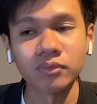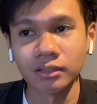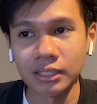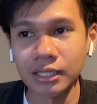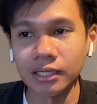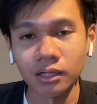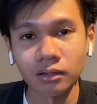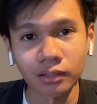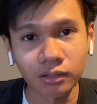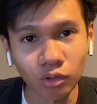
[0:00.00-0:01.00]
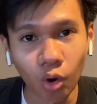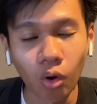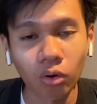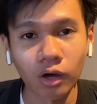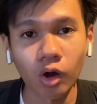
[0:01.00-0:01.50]
ที่นักร้อง
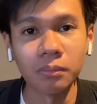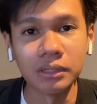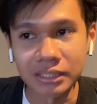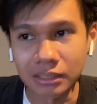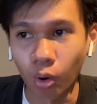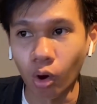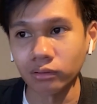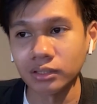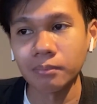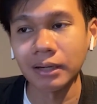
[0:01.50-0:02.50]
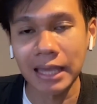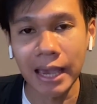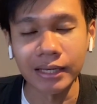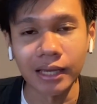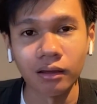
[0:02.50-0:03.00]
แล้วก็มือคีย์บอร์ดที่มาแท
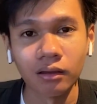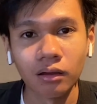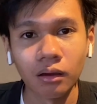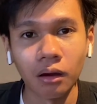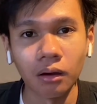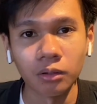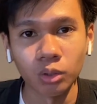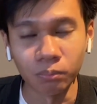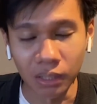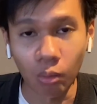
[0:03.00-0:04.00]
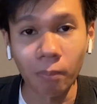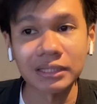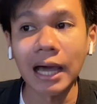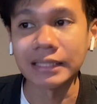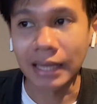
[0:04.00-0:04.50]
นเนี่ย เหมือนกับว่ามา
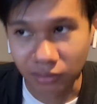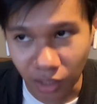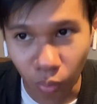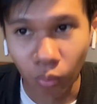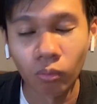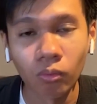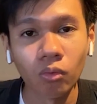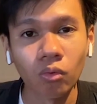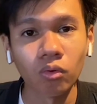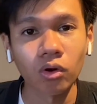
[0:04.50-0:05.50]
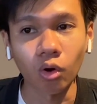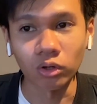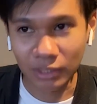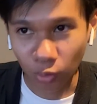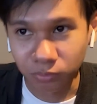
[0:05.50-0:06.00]
ตายแทนเรา ก็ขอ
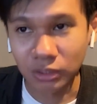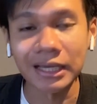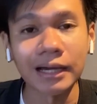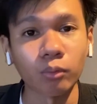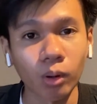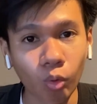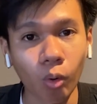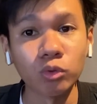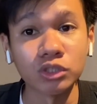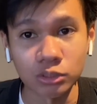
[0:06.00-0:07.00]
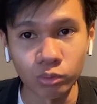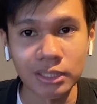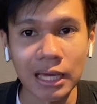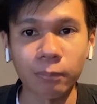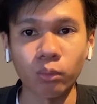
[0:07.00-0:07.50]
แสดงความเสียใจกับครอบครัวผู้เสียชีวิต
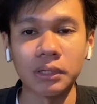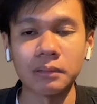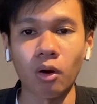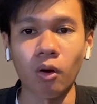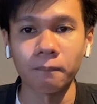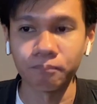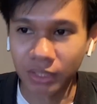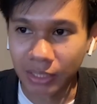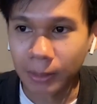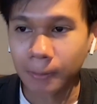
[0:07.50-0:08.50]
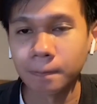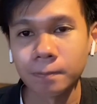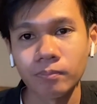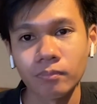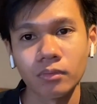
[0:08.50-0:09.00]
นะครับคุณพีทบอกนี่
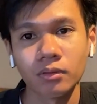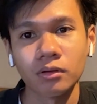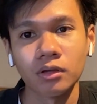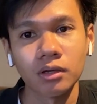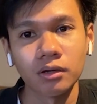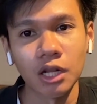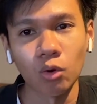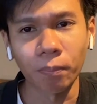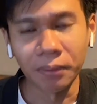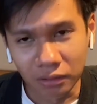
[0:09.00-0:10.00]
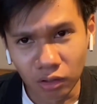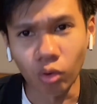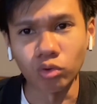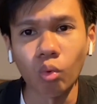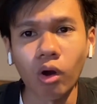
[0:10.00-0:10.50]
เรียกว่าเป็นเรื่องข
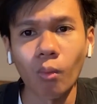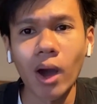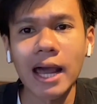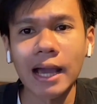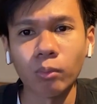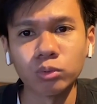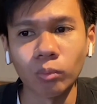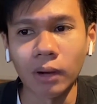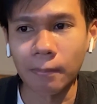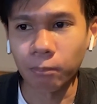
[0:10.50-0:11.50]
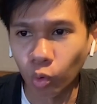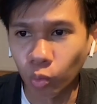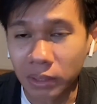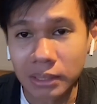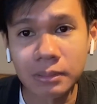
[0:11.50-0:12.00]
องดวงก็ว่าได้ครับคุณผู้ชมครับณ
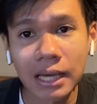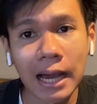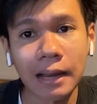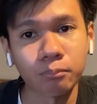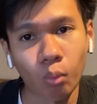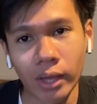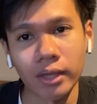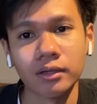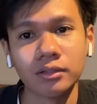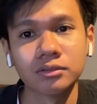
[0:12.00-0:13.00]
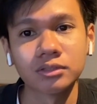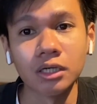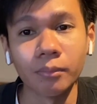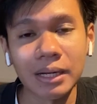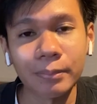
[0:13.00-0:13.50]
พีทมีอาการป่วยจึง
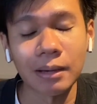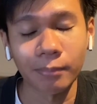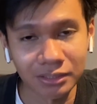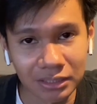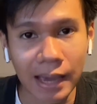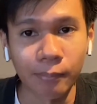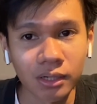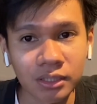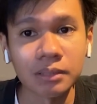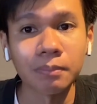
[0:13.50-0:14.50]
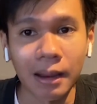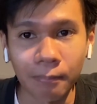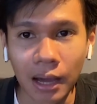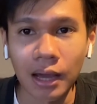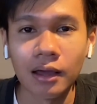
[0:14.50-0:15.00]
ไม่ได้ไปทำการแสดงเมื่อคืนที่ผ่าน
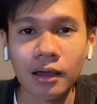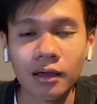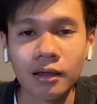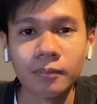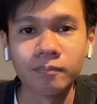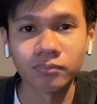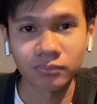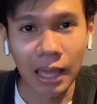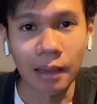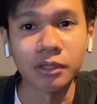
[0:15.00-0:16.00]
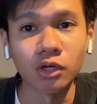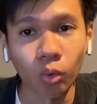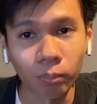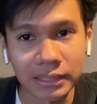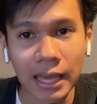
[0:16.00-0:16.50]
มา แต่มีค
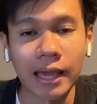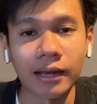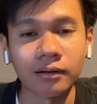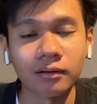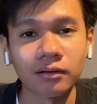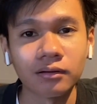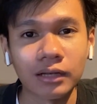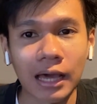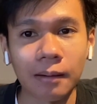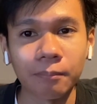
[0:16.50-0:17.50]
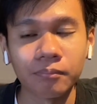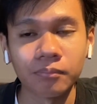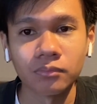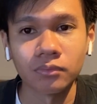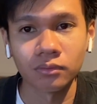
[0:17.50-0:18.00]
นไปแทน นะครับ
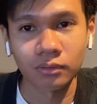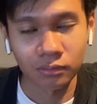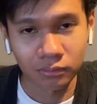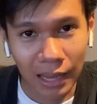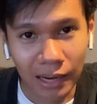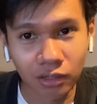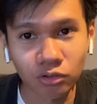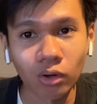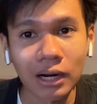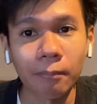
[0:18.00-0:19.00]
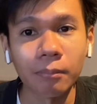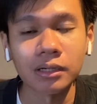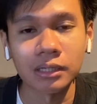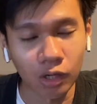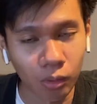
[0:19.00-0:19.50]
ทั้งนักร้องนำเมื่อ
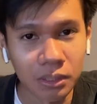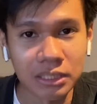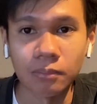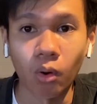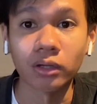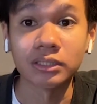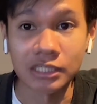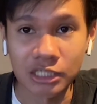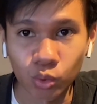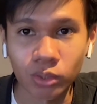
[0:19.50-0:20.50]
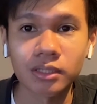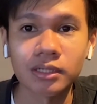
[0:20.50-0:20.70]
คืนแล้วก็มือคีย์บอร์ดเสียชีวิต